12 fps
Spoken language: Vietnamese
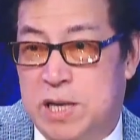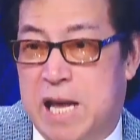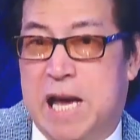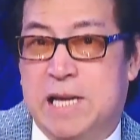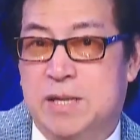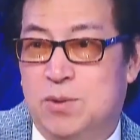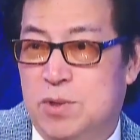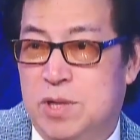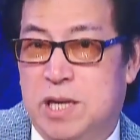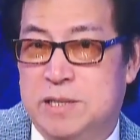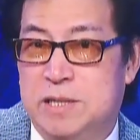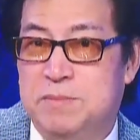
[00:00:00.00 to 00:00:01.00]
còn lại ví dụ như
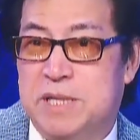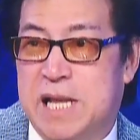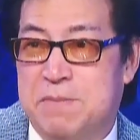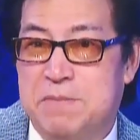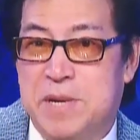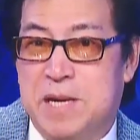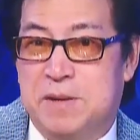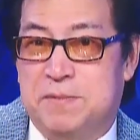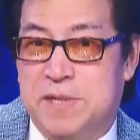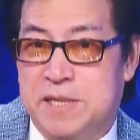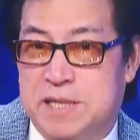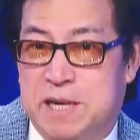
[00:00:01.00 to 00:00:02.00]
là 98
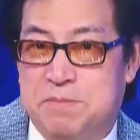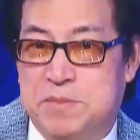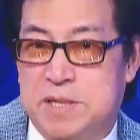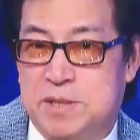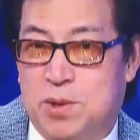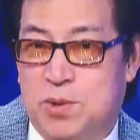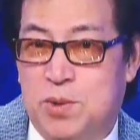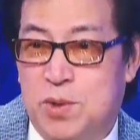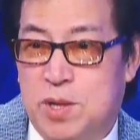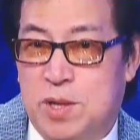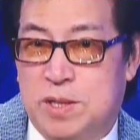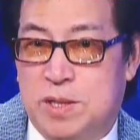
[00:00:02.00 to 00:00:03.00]
phần trăm cái
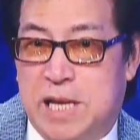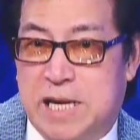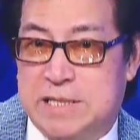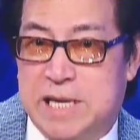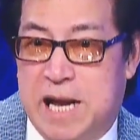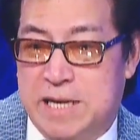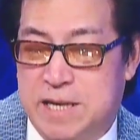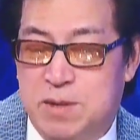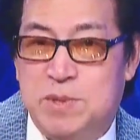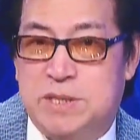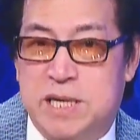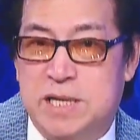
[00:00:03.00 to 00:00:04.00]
số tài sản
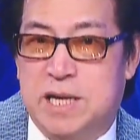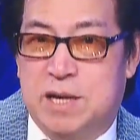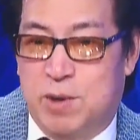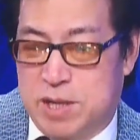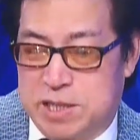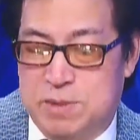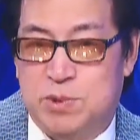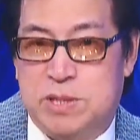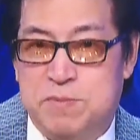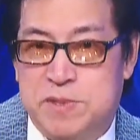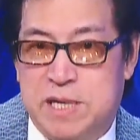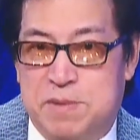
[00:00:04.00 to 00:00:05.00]
nếu mà tính là Hoa Kỳ
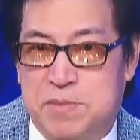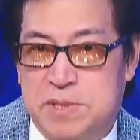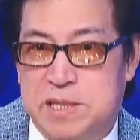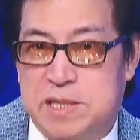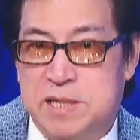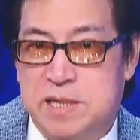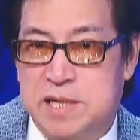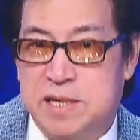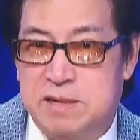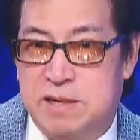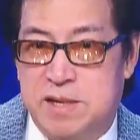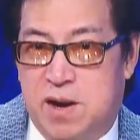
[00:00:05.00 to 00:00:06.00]
100 phần trăm thì những cái
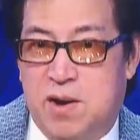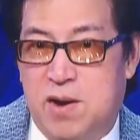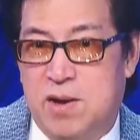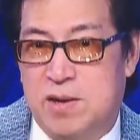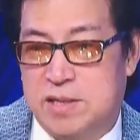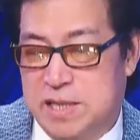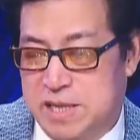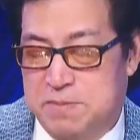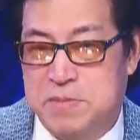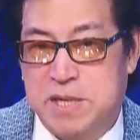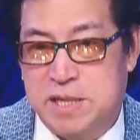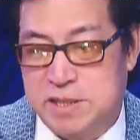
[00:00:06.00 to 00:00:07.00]
người đó, đó người ta
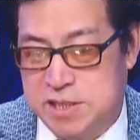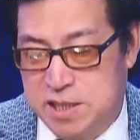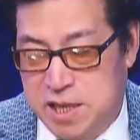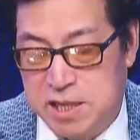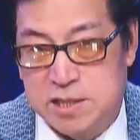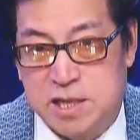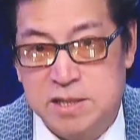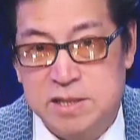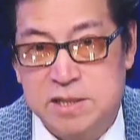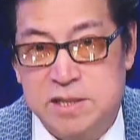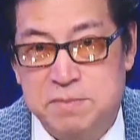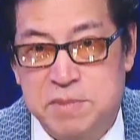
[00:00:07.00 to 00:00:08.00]
nắm hết chia hết gần
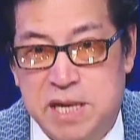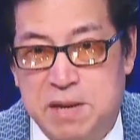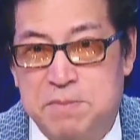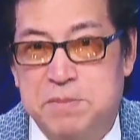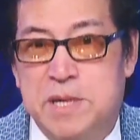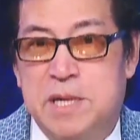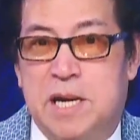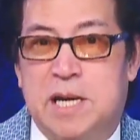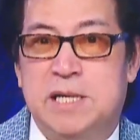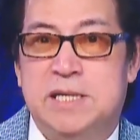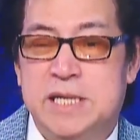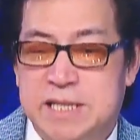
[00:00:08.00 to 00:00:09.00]
như 95
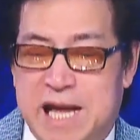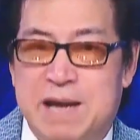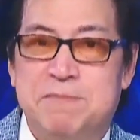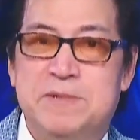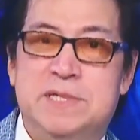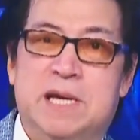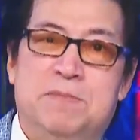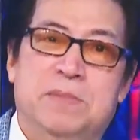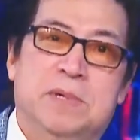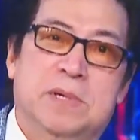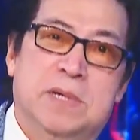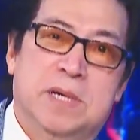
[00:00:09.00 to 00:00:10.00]
hay là 98 phần
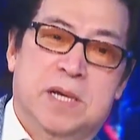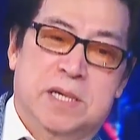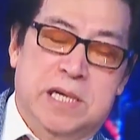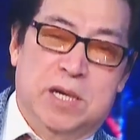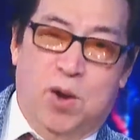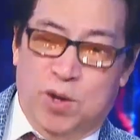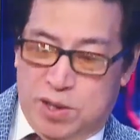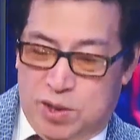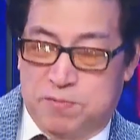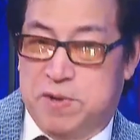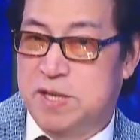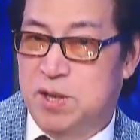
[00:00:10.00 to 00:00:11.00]
trăm chỉ còn
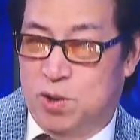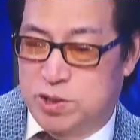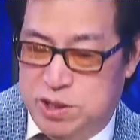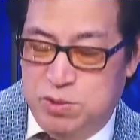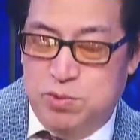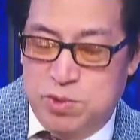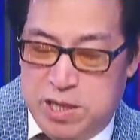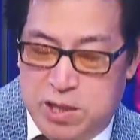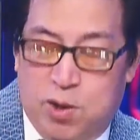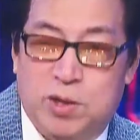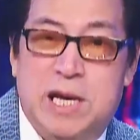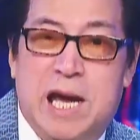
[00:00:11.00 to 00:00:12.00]
cái phần nhỏ xíu
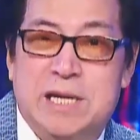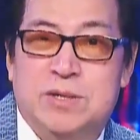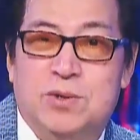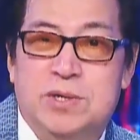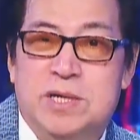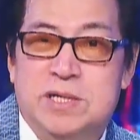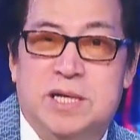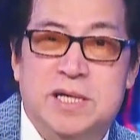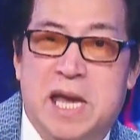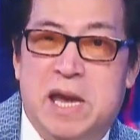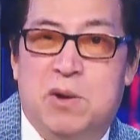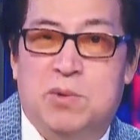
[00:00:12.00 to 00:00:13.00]
còn lại cho những cái
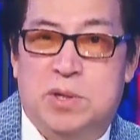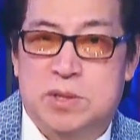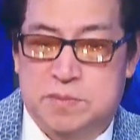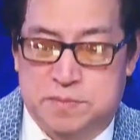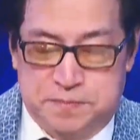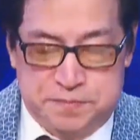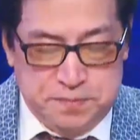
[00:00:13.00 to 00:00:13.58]
dân nghèo thôi